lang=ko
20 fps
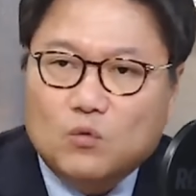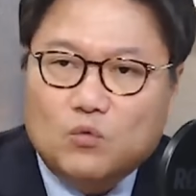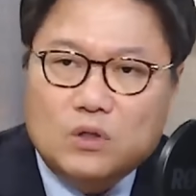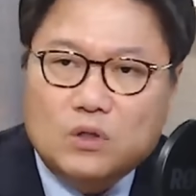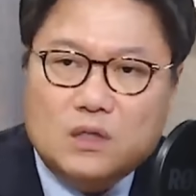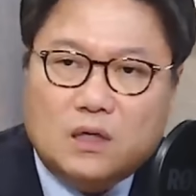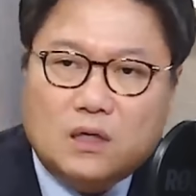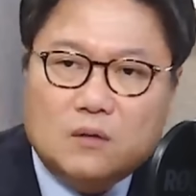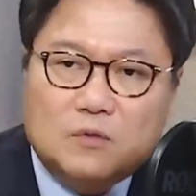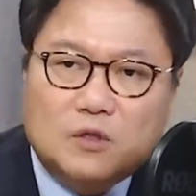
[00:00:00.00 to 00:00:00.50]

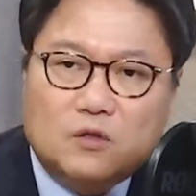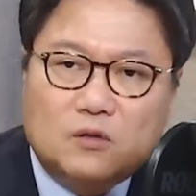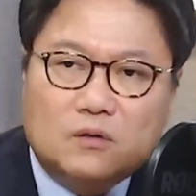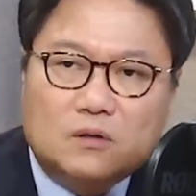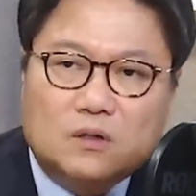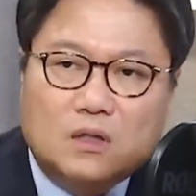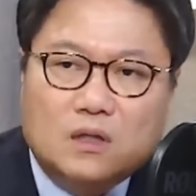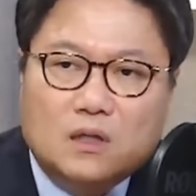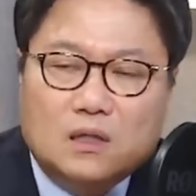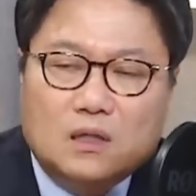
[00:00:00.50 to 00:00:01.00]

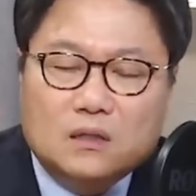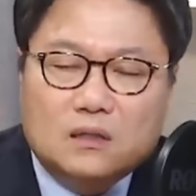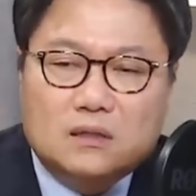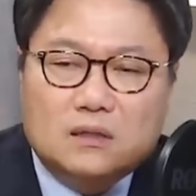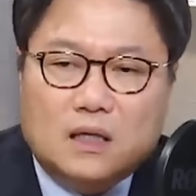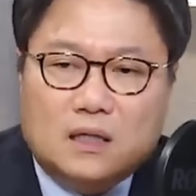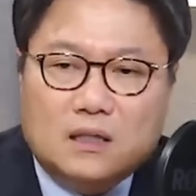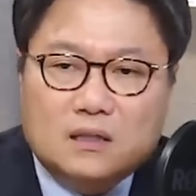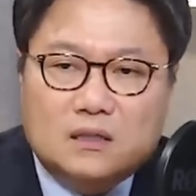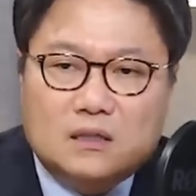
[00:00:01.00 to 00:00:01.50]
왜냐하면 그
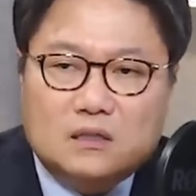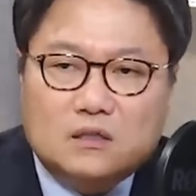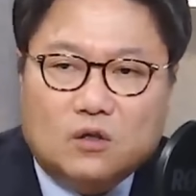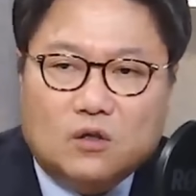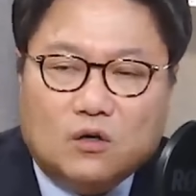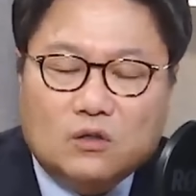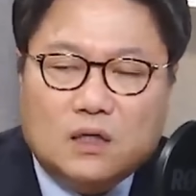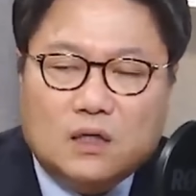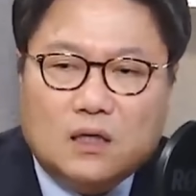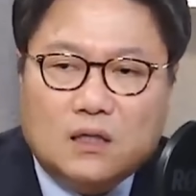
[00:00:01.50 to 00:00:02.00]
당시
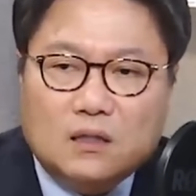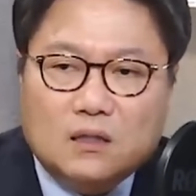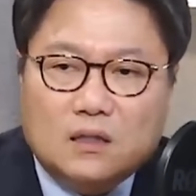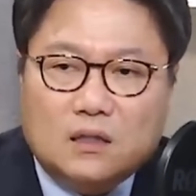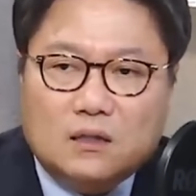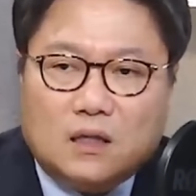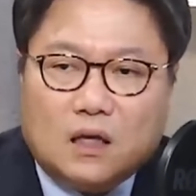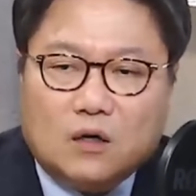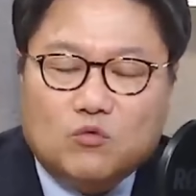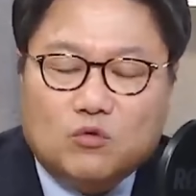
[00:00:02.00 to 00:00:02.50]

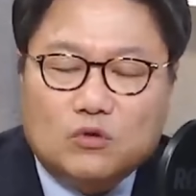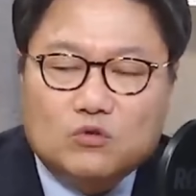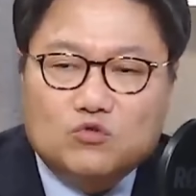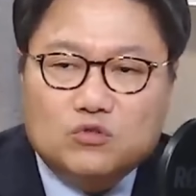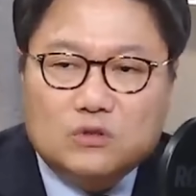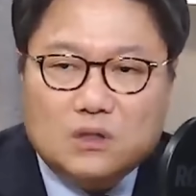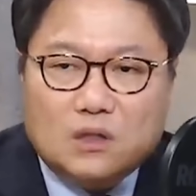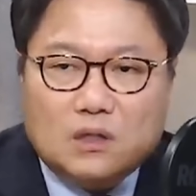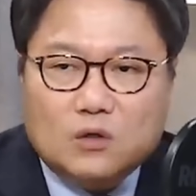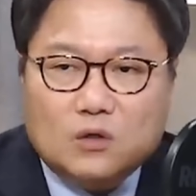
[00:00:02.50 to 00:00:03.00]
여당의 대권
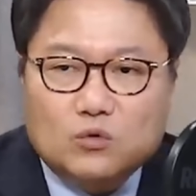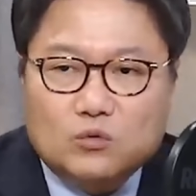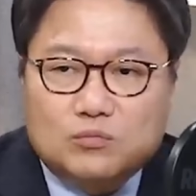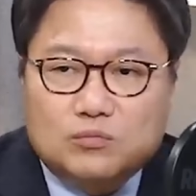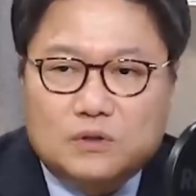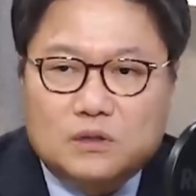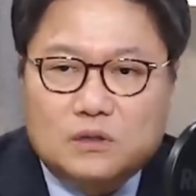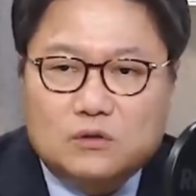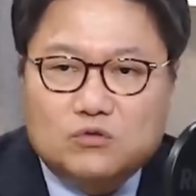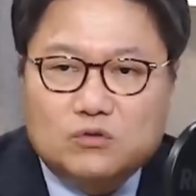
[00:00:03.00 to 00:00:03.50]
주자라고
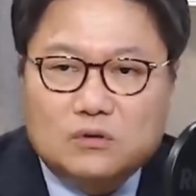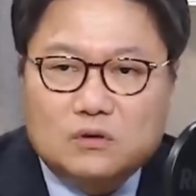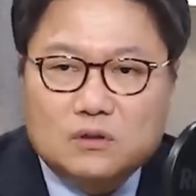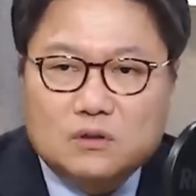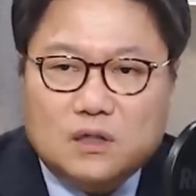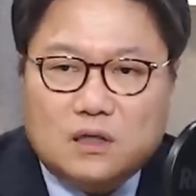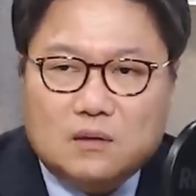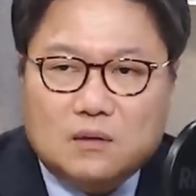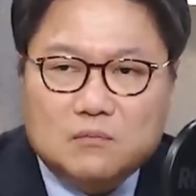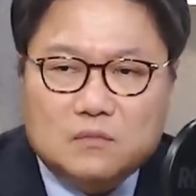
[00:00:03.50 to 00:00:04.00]
불릴 수 있는
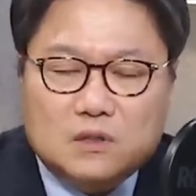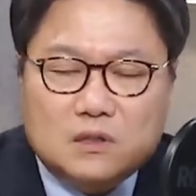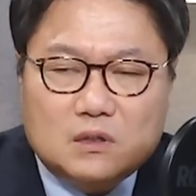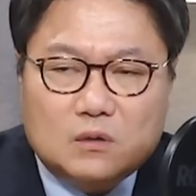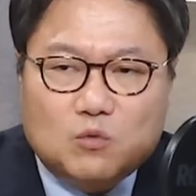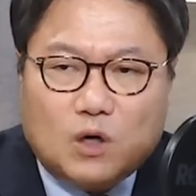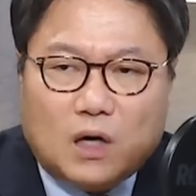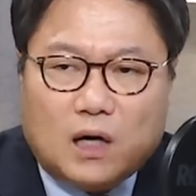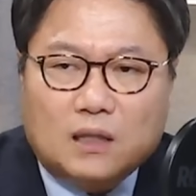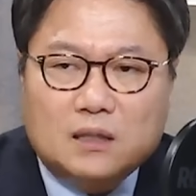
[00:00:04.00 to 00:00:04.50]
사람들이
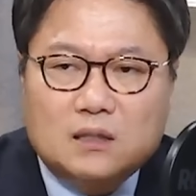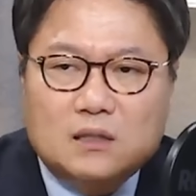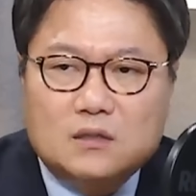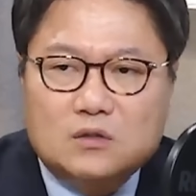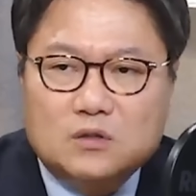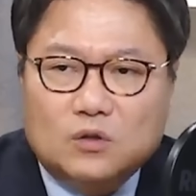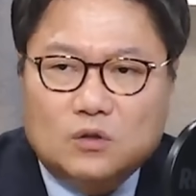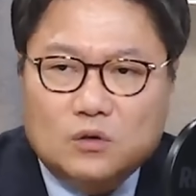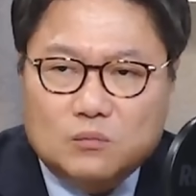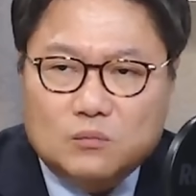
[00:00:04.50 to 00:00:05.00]
뭐
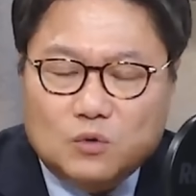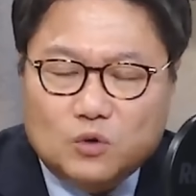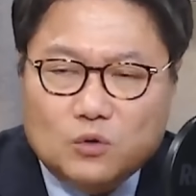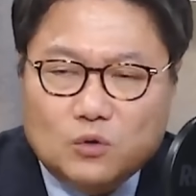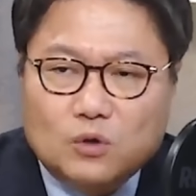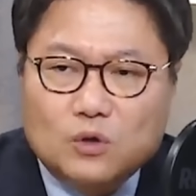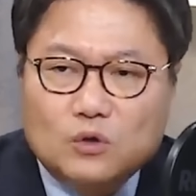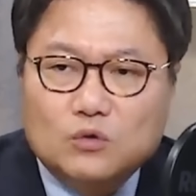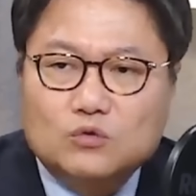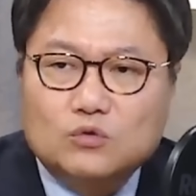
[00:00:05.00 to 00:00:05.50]
안희정,
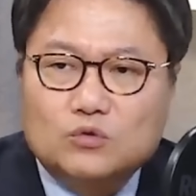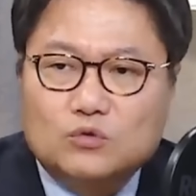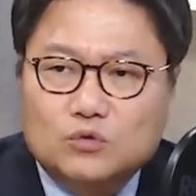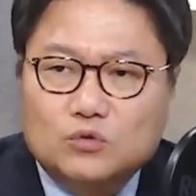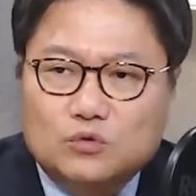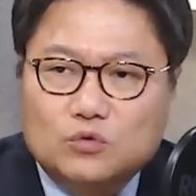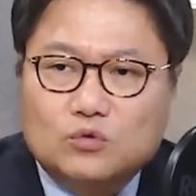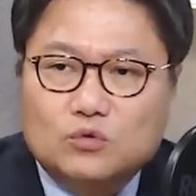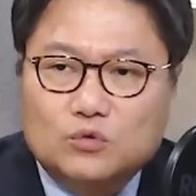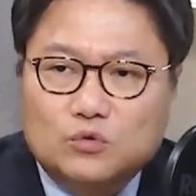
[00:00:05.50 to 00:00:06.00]
뭐 누구
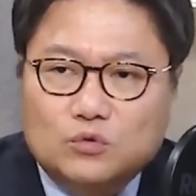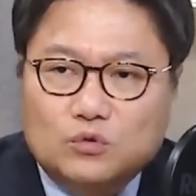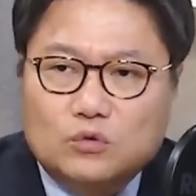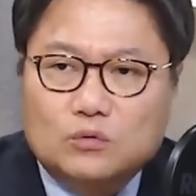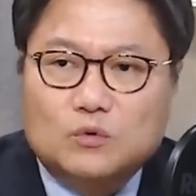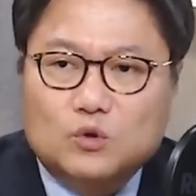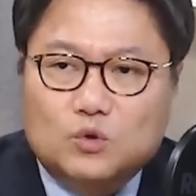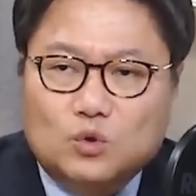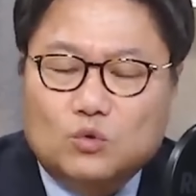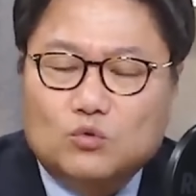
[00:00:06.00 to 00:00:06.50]
누구 누구
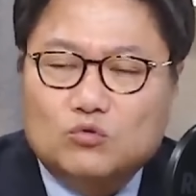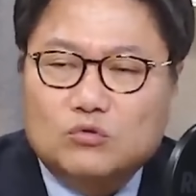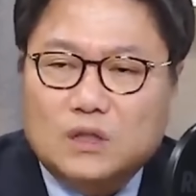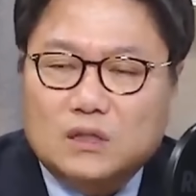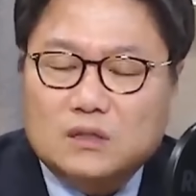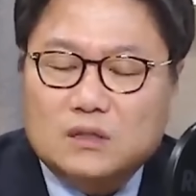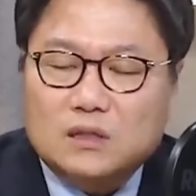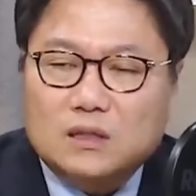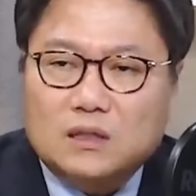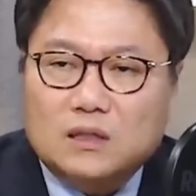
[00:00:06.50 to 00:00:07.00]
뭐
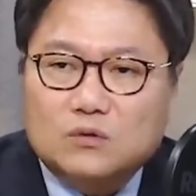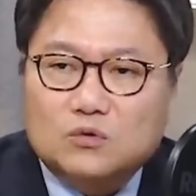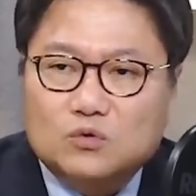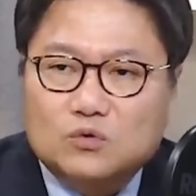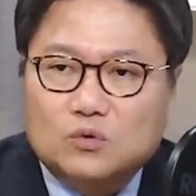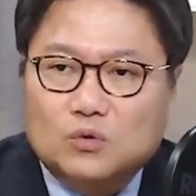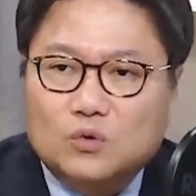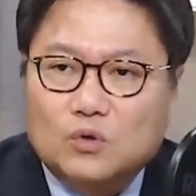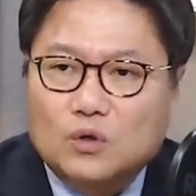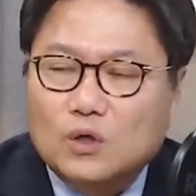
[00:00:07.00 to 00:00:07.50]
조국까지
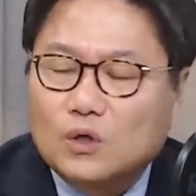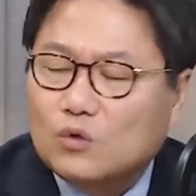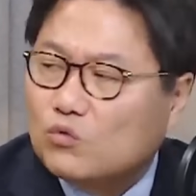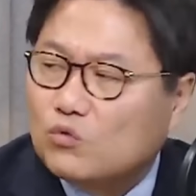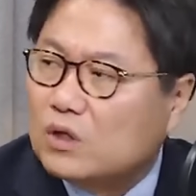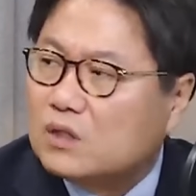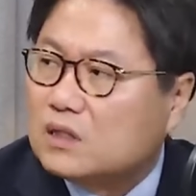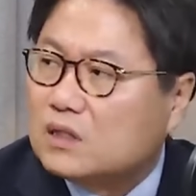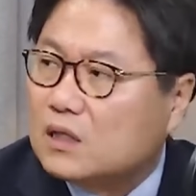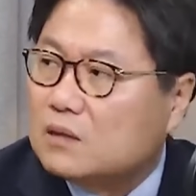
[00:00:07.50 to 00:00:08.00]
해가지고
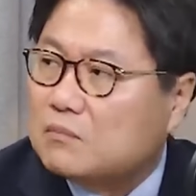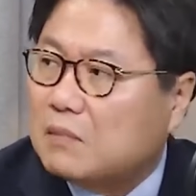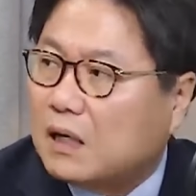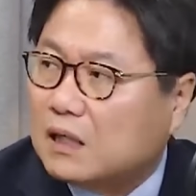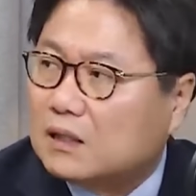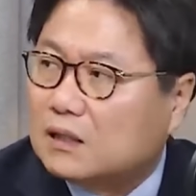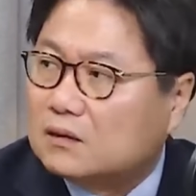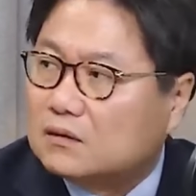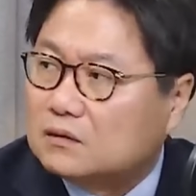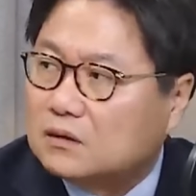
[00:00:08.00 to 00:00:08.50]
굉장히
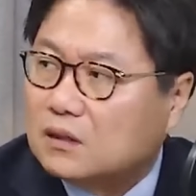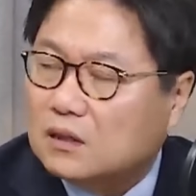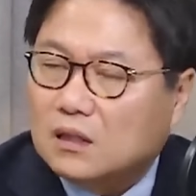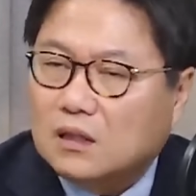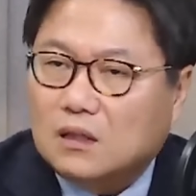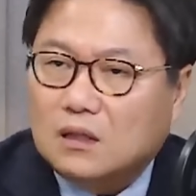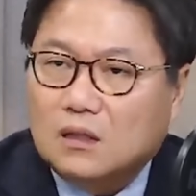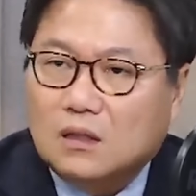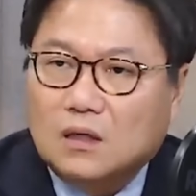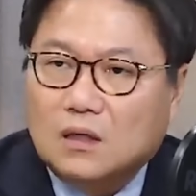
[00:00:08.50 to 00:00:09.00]
많았는데
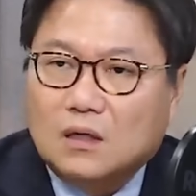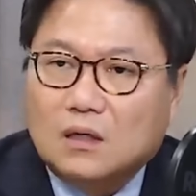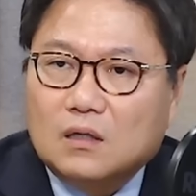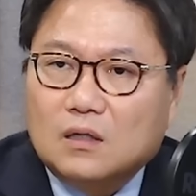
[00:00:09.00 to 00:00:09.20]
네.